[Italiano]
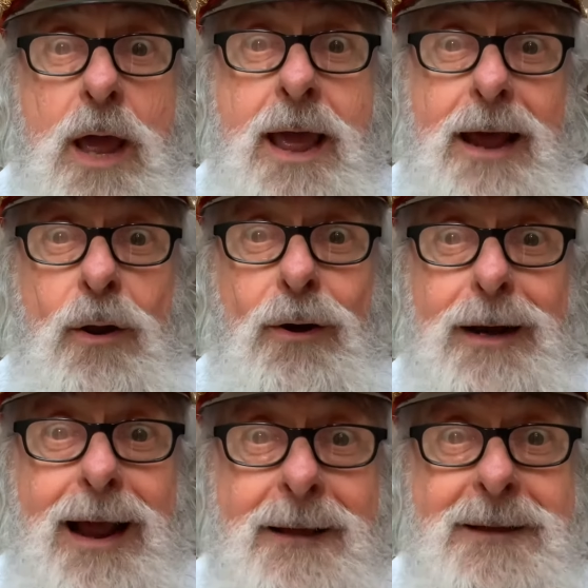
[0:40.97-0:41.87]
E
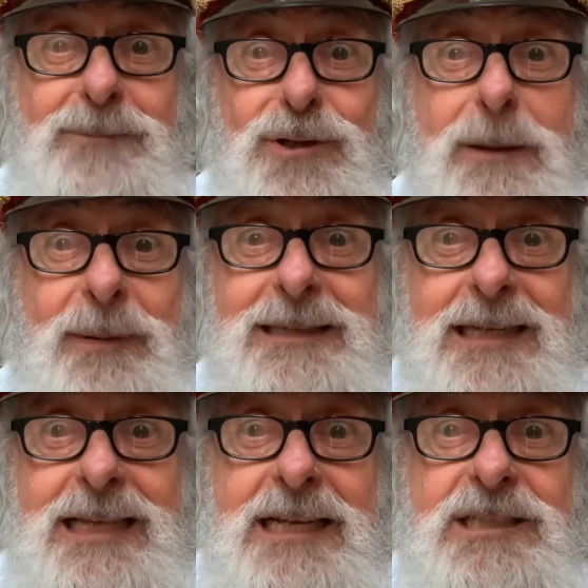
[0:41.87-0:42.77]
allora bisogna prendere
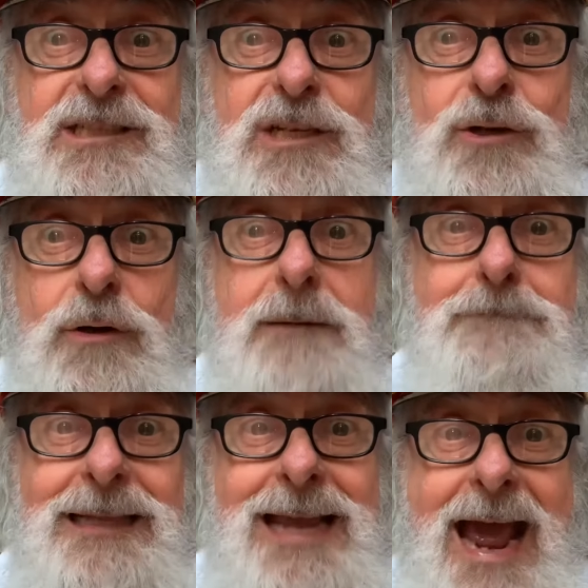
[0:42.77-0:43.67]
delle decisioni
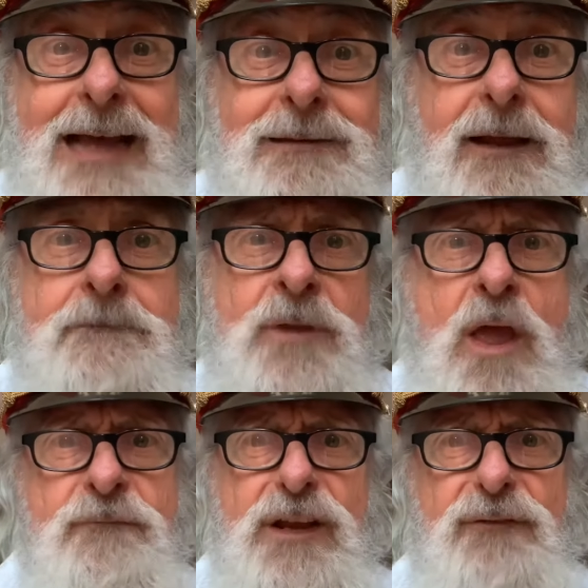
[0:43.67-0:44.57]
immediate,
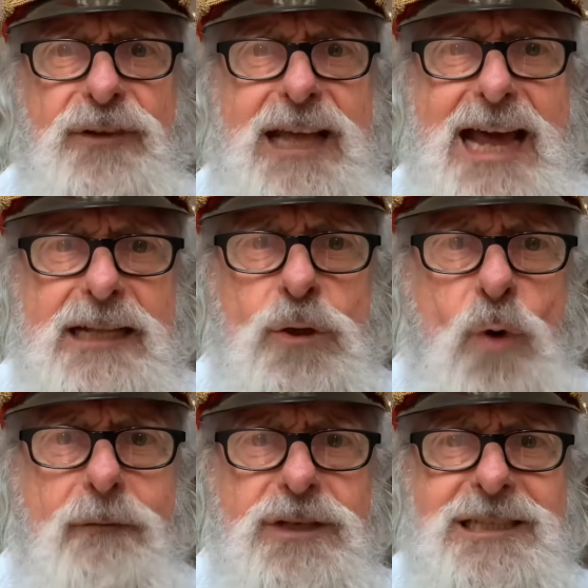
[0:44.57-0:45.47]
verificare di
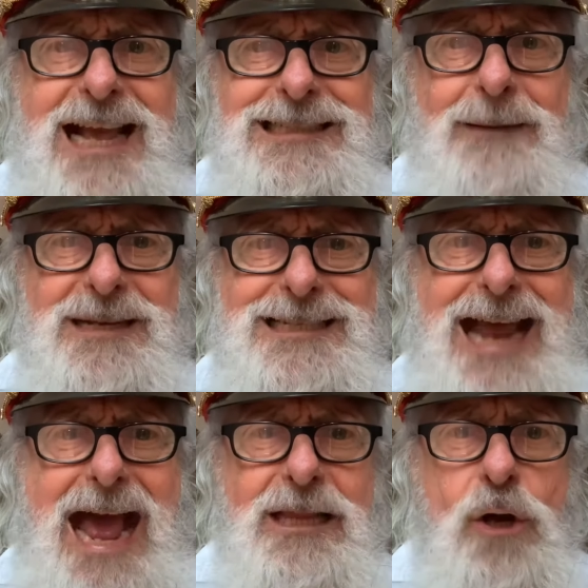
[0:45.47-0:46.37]
nuovo distanza
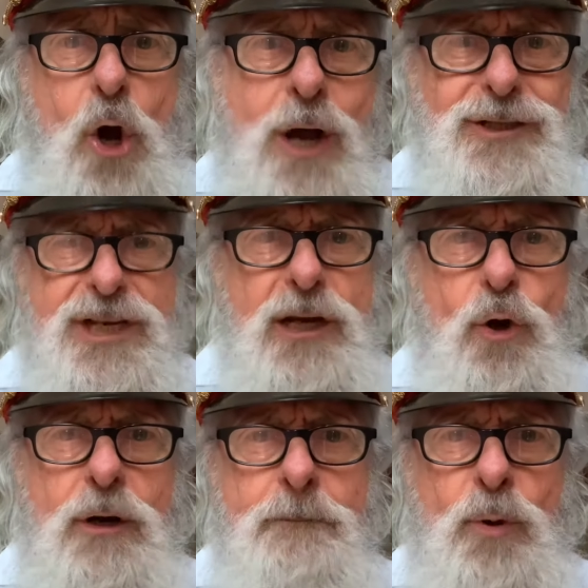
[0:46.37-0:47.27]
bersaglio, singolo
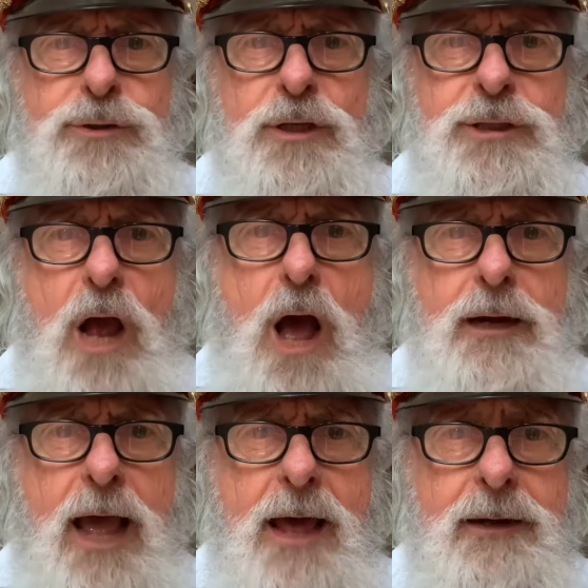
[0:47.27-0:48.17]
impulso
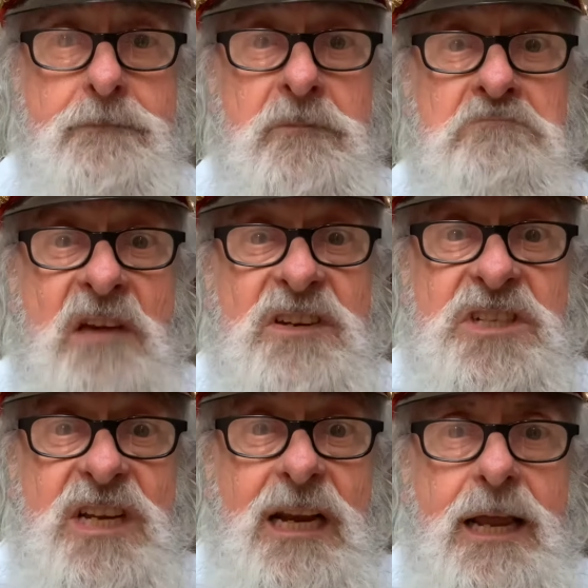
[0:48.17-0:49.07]
sonar. E eh,
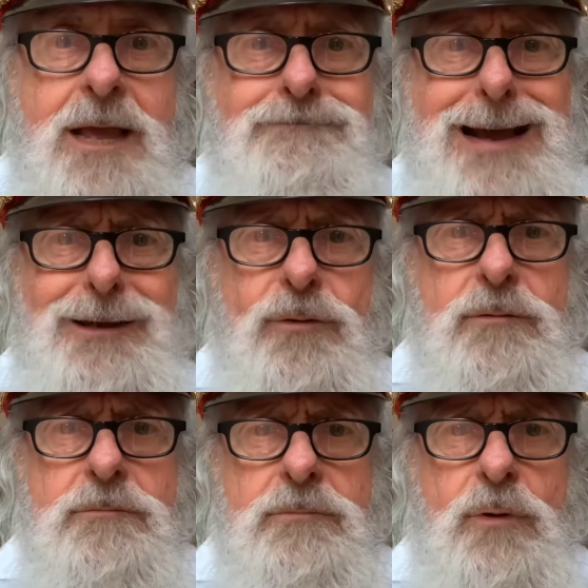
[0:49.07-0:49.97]
Vassili, ma
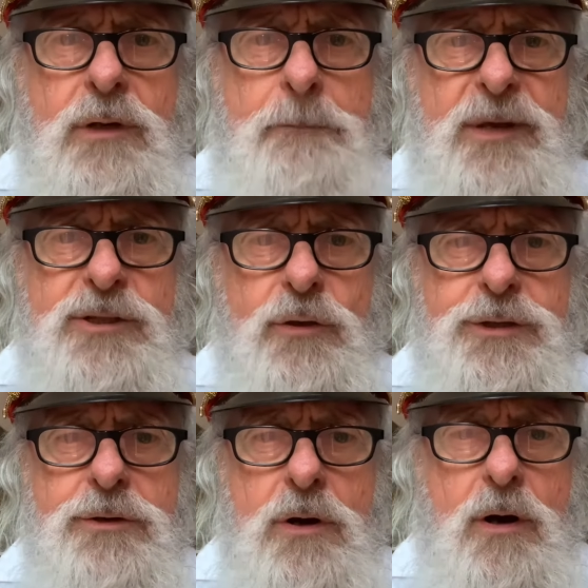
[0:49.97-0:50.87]
non, non capisco
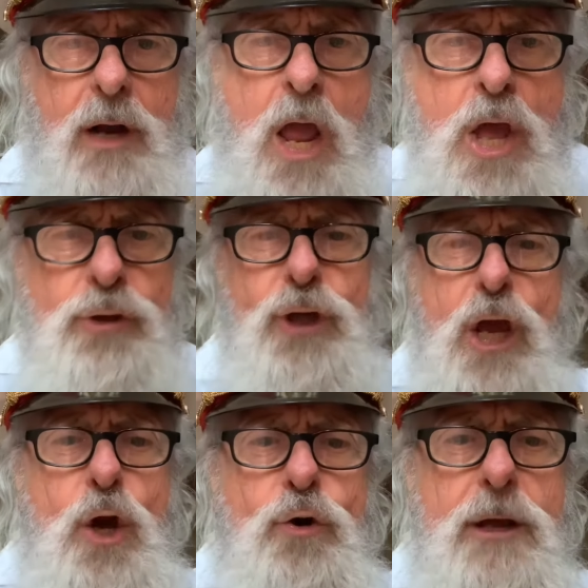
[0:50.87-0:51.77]
signore, di
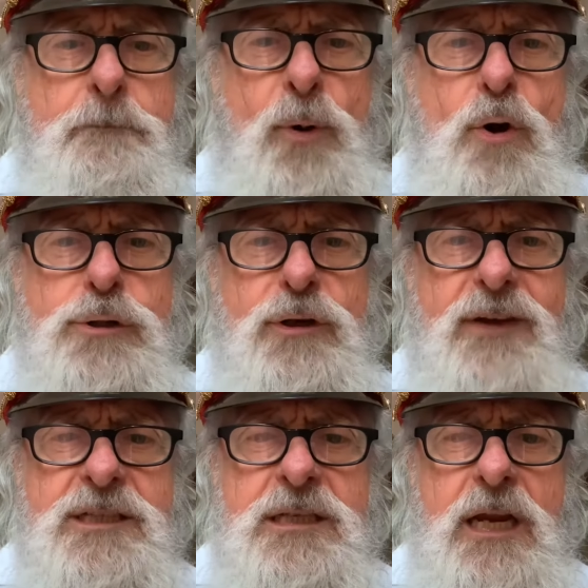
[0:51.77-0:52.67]
un impulso
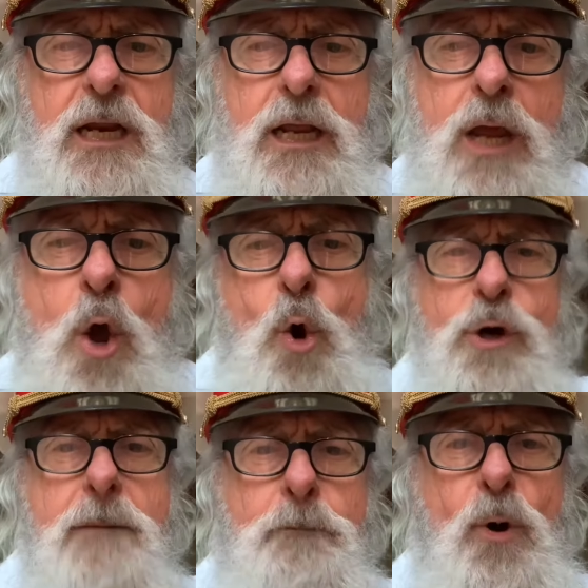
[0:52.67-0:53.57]
Vassili, un
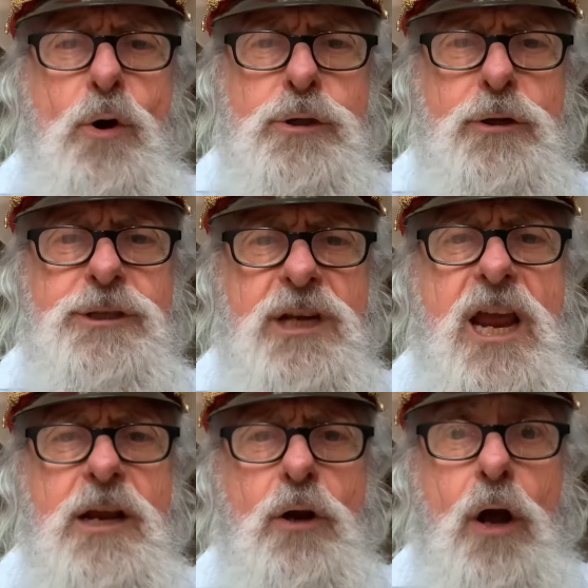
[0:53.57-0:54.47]
impulso
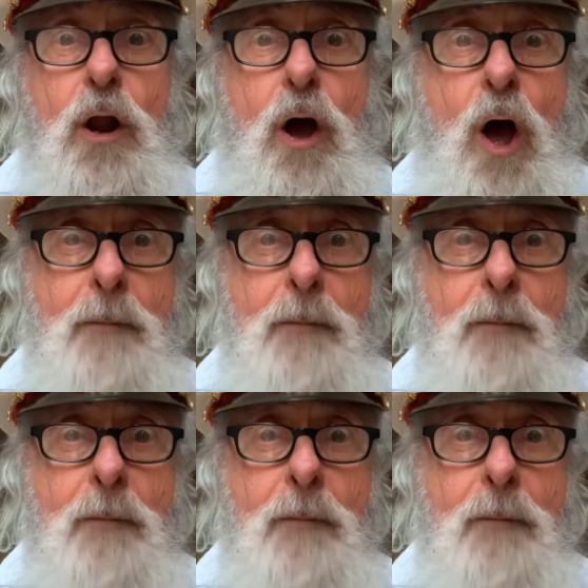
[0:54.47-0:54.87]
singolo,